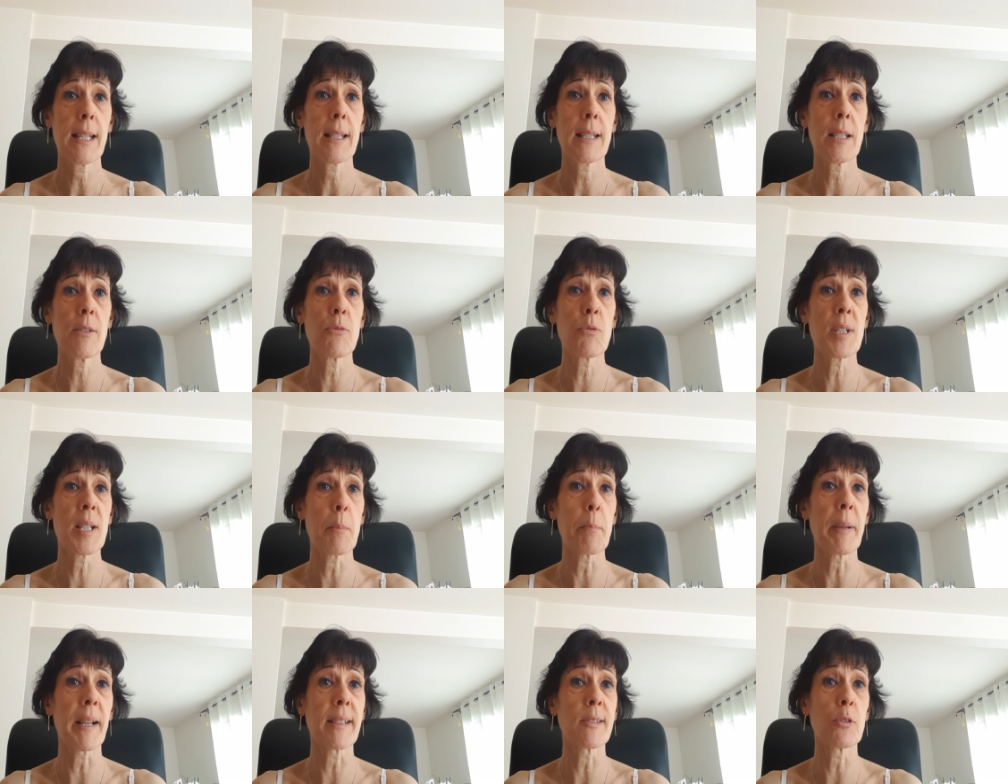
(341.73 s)
qui vous
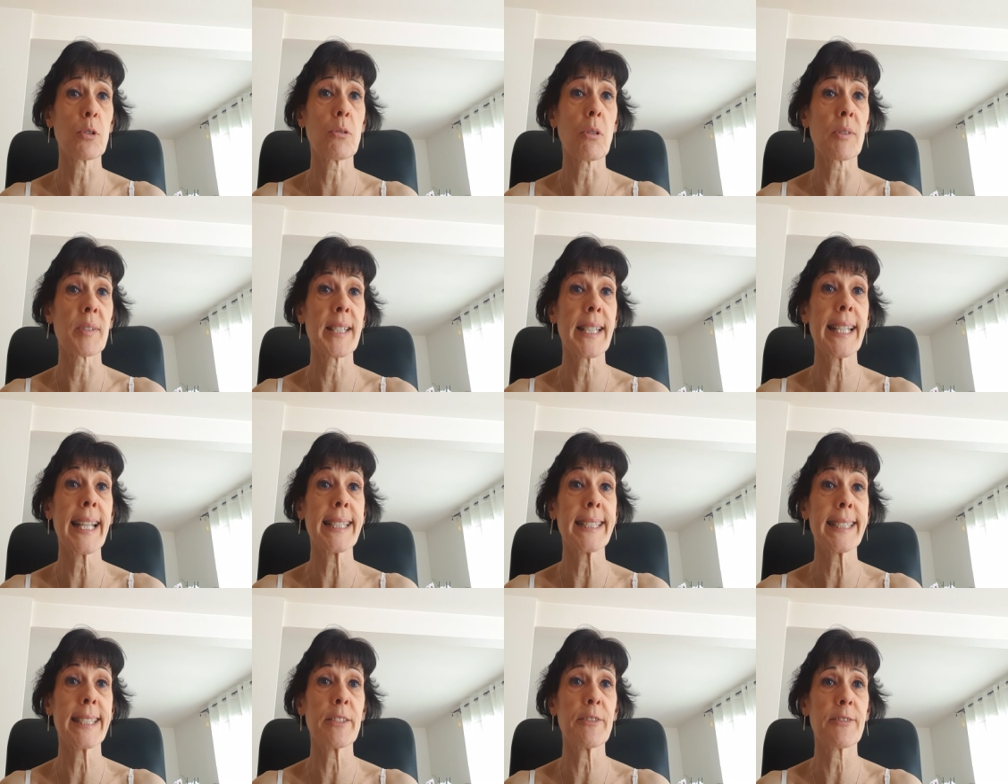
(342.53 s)
impactent dans le
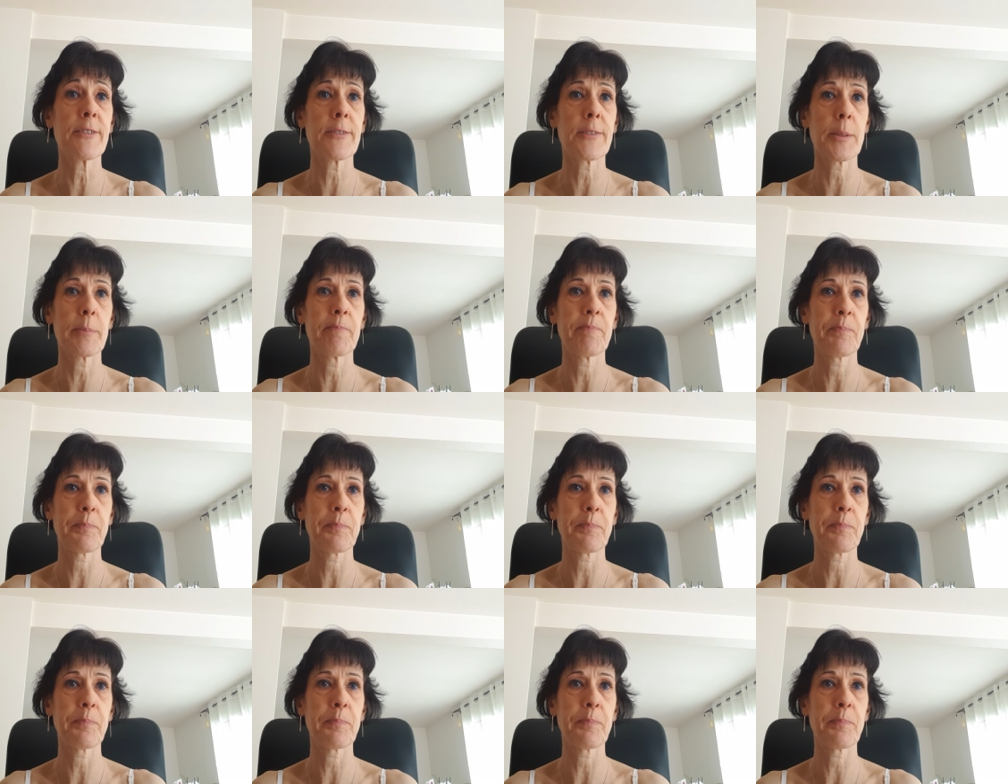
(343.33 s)
négatif.